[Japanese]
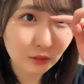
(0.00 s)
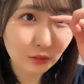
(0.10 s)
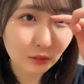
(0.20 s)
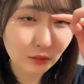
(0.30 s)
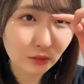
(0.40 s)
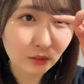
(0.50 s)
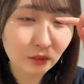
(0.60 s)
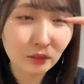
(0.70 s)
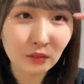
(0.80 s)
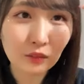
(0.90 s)
そ
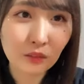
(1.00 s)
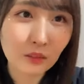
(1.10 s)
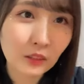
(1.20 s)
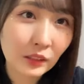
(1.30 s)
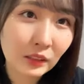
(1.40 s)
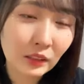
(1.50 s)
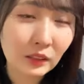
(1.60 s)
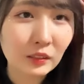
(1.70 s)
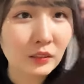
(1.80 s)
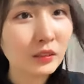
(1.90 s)
あれな
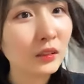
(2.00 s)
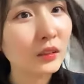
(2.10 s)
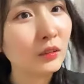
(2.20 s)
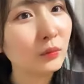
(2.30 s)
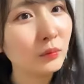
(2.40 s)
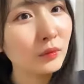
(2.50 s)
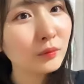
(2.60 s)
んですけれども